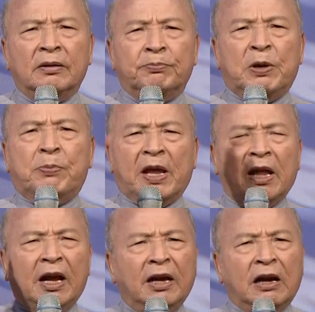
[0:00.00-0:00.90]
比别
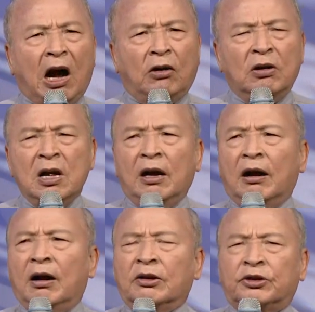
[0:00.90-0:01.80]
人更好，
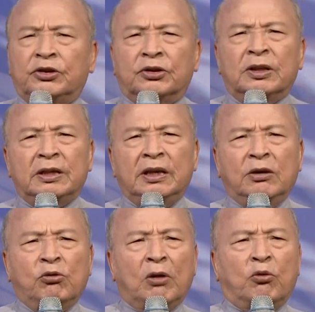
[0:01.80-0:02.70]
而是
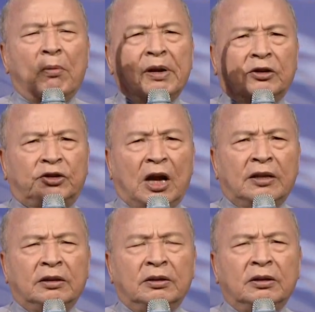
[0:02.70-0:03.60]
因为我们的
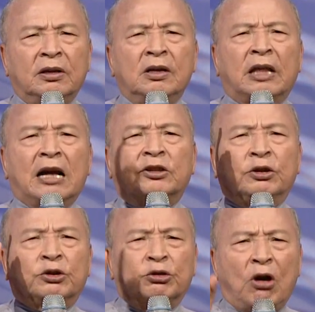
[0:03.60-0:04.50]
神。他是
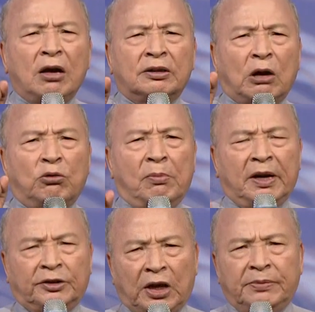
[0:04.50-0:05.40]
创造我们
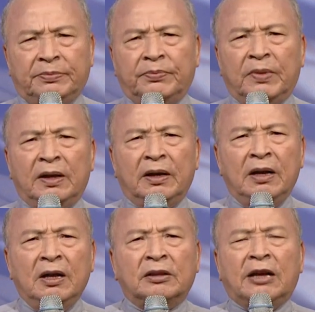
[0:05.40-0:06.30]
的神，
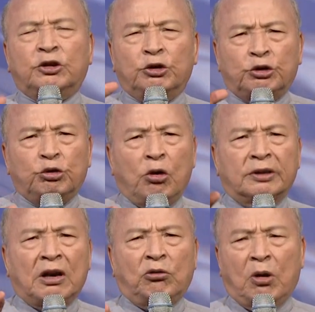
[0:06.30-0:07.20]
他是塑
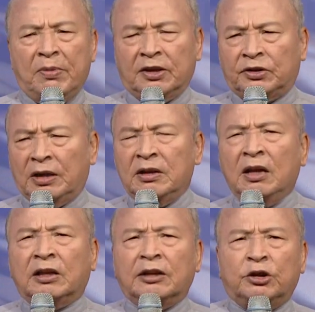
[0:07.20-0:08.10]
造我们的神，
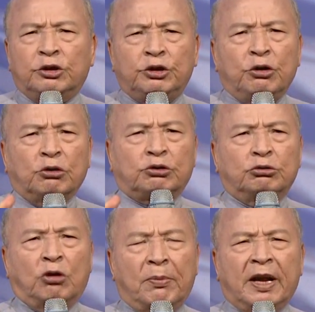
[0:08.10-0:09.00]
他是救
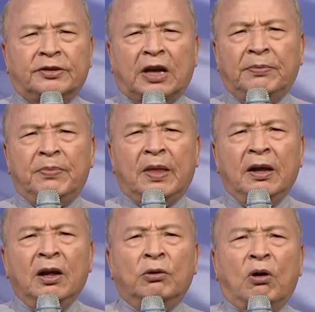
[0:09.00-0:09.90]
赎我们的神。
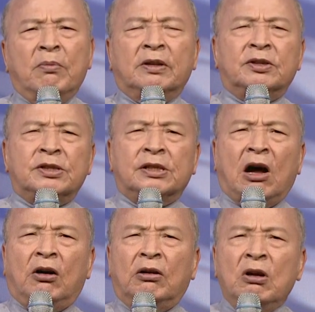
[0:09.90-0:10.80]
我们知
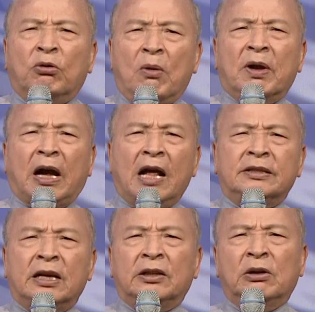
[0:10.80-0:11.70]
道，我们看
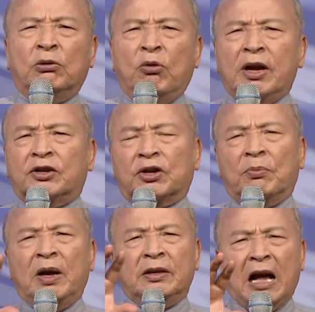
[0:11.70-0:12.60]
见为什
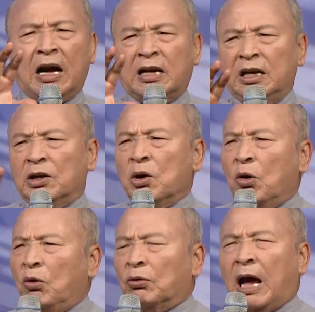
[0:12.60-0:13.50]
么雅各
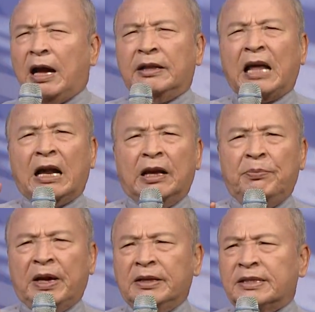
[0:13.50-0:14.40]
后来他的
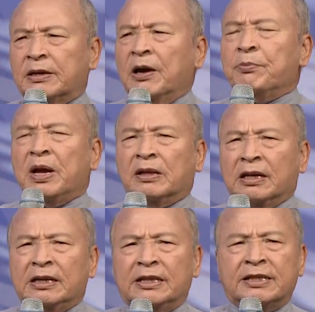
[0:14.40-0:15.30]
名字变成
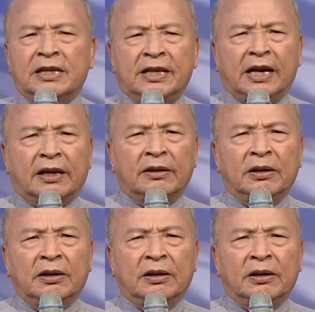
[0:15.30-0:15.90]
以色列。